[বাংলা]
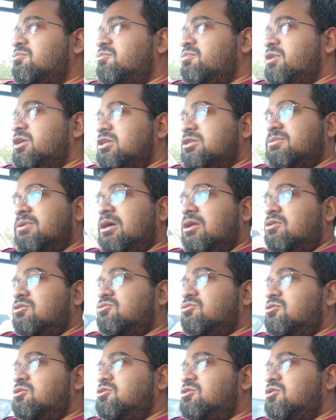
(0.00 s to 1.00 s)
বেশ ভালো
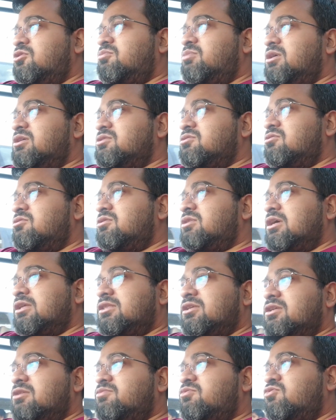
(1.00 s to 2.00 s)
চলছিল বাসগুলো
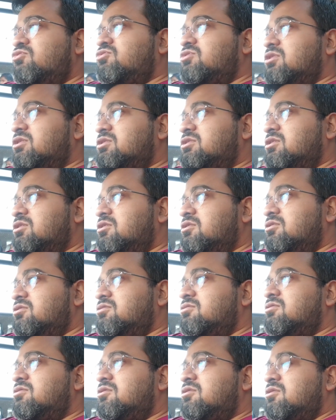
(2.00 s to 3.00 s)
তাড়াতাড়ি পৌঁছাচ্ছিল
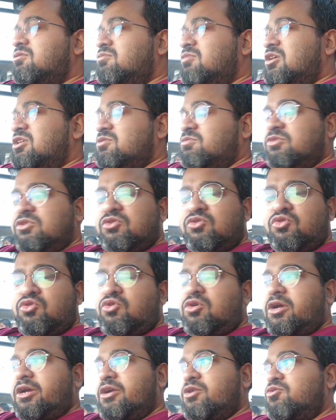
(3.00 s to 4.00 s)
মাঝে মধ্যে অন্য
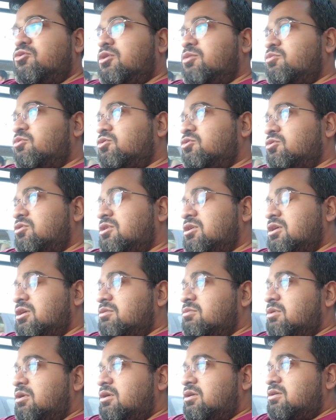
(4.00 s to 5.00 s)
গাড়ি ঢুকে পড়তো ঠিকই
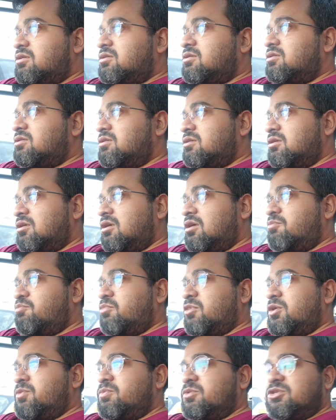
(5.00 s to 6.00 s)
বাট
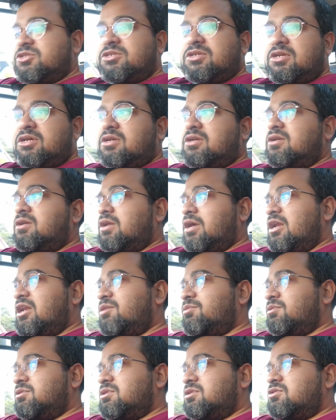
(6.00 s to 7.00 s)
পারপাসটা নাইনটি
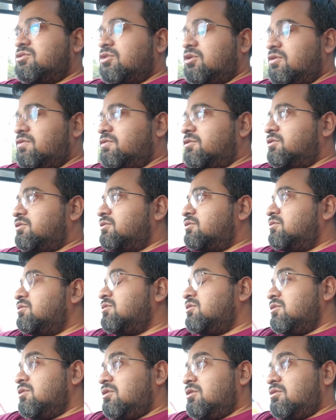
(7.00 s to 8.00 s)
পার্সেন্ট সলভ হতো
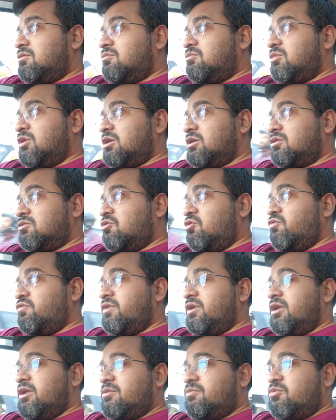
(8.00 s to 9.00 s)
বাট
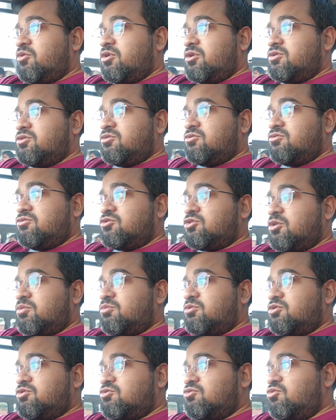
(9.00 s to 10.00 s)
কোভিডের পরে যখন সব
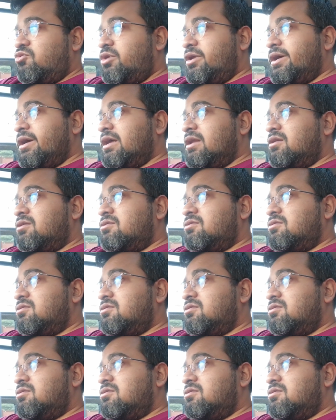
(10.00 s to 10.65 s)
কিছু খুলে গেল